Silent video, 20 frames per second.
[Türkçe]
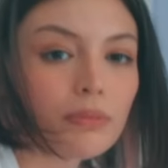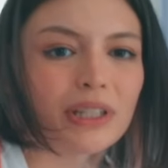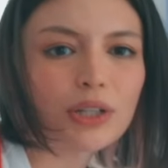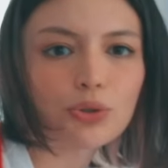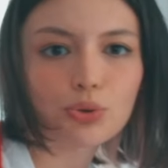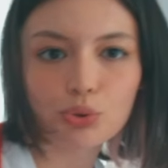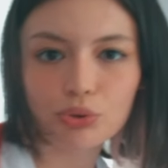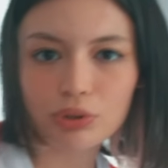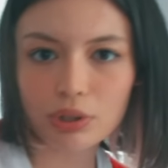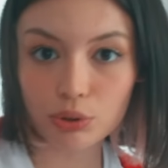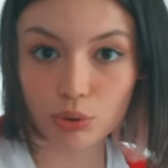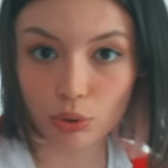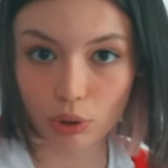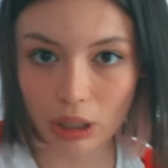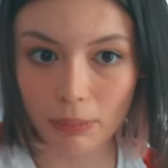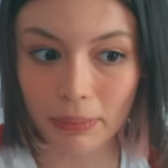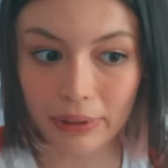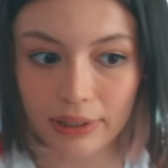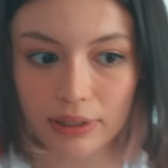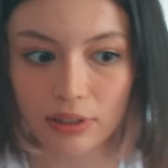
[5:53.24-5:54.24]
Bir de şunu da
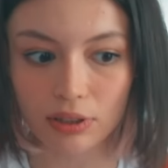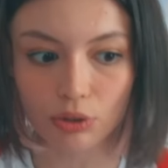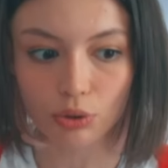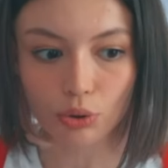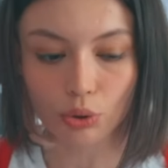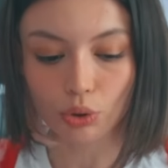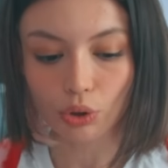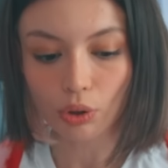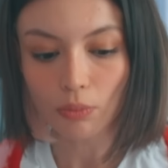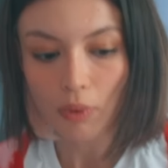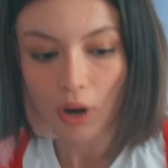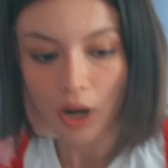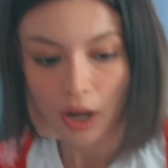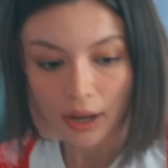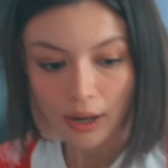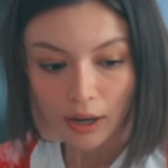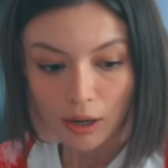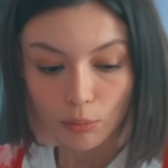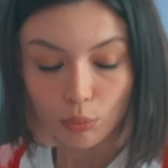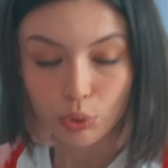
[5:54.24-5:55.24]
söylemek istiyorum.
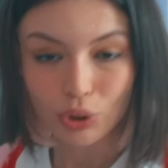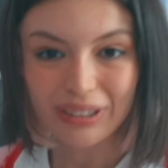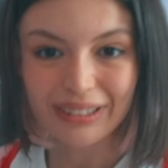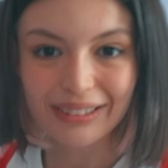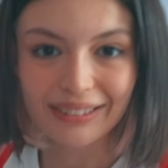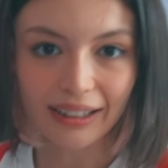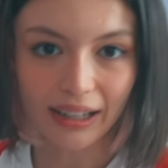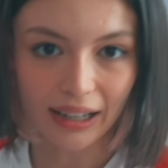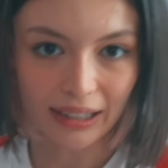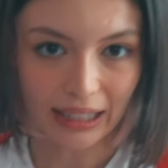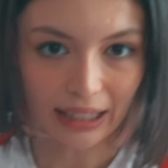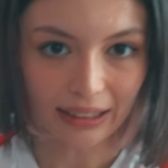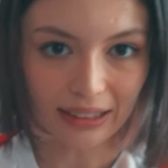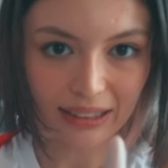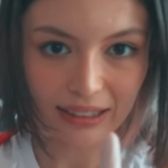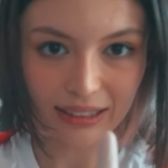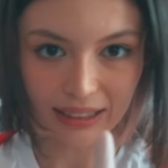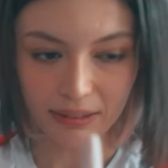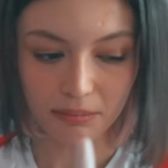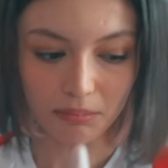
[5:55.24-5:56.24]
Burası daha yeni
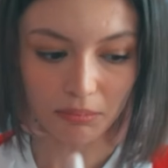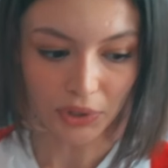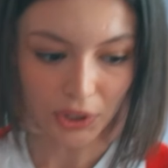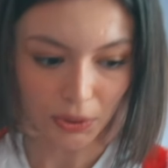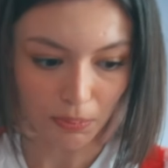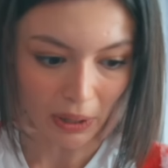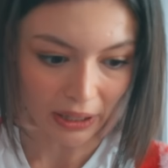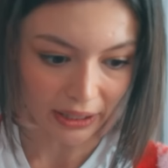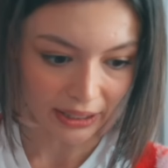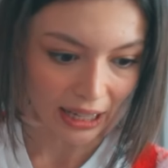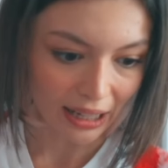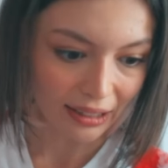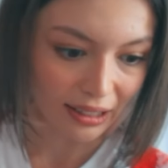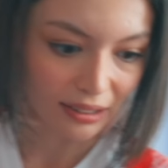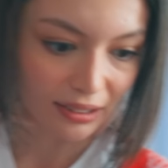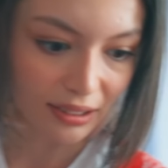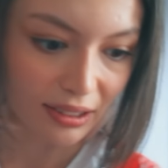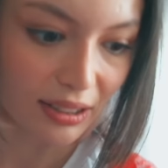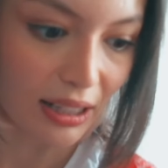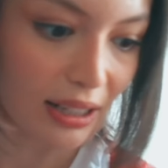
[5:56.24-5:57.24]
silinmiş. Bak
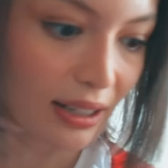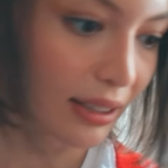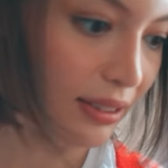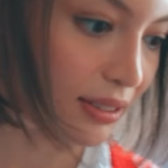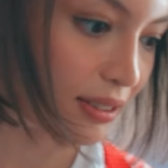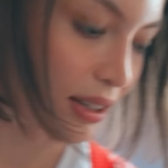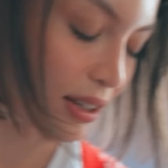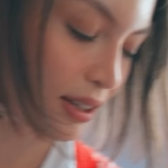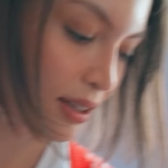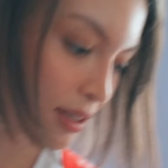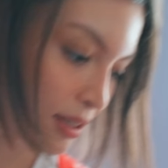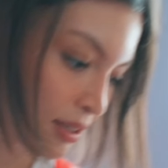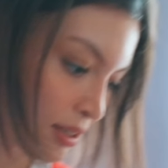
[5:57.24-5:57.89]
yerler ıslak hatta.